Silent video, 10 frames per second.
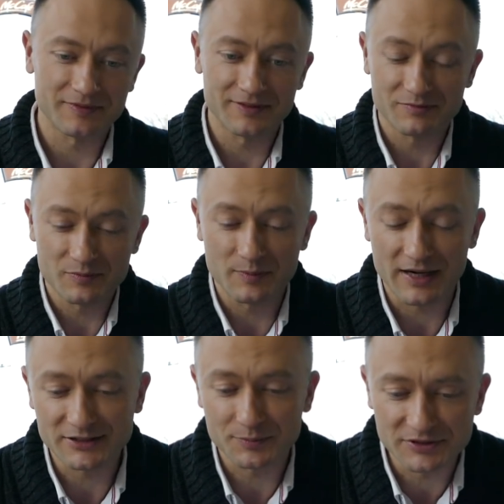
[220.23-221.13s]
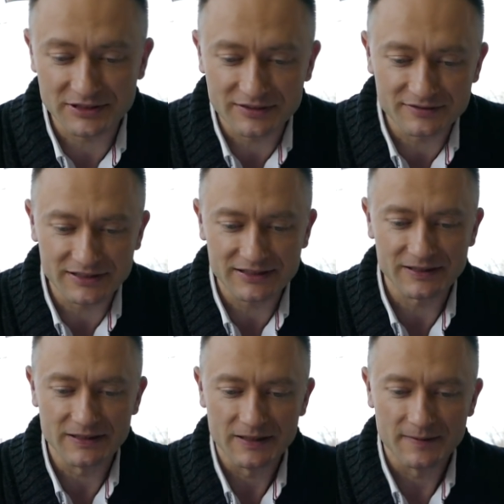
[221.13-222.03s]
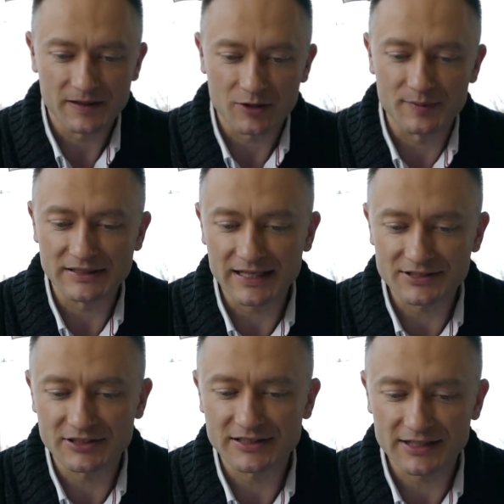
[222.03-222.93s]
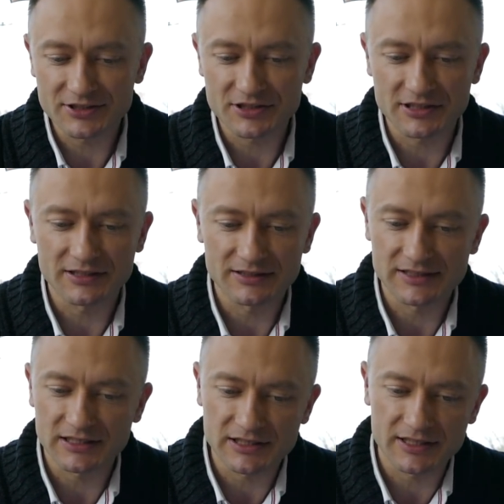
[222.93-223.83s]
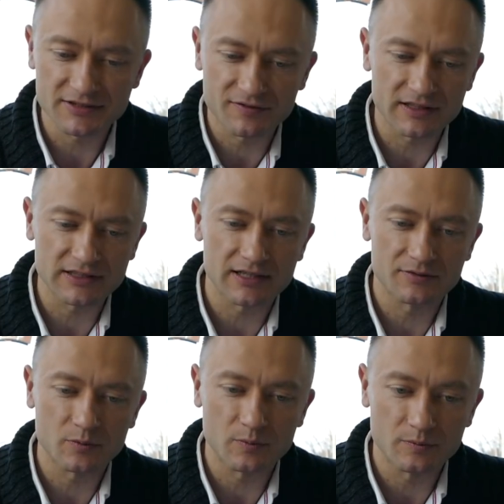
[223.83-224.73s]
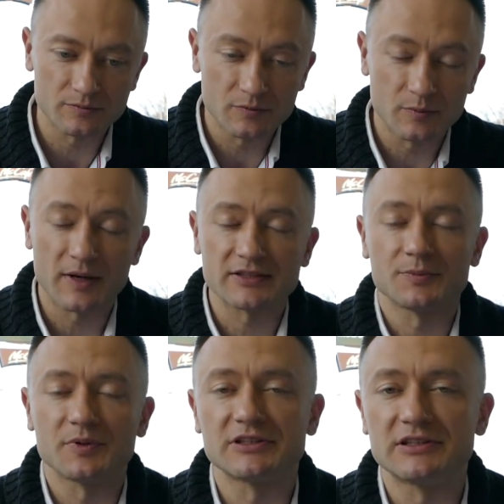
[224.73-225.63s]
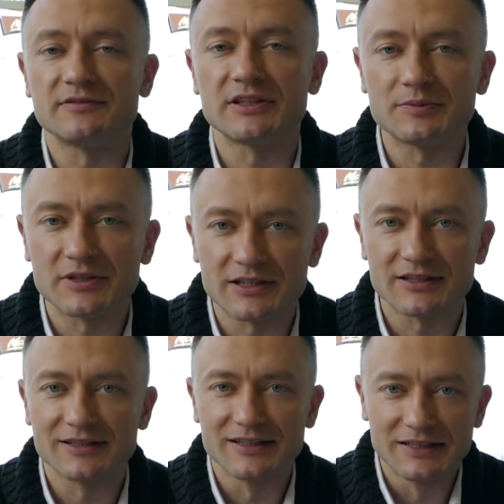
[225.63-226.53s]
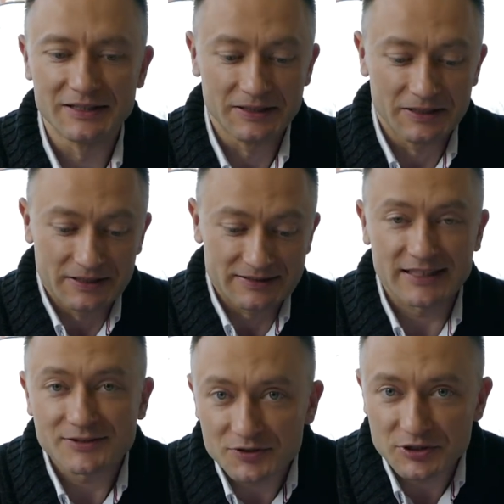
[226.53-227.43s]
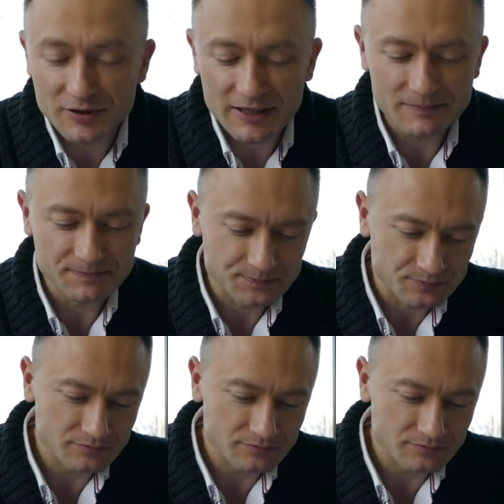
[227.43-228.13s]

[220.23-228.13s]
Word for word: y, bardzo pozytywnych komentarzy, treści, zainteresowania bardzo pozytywnie mnie zaskoczyła.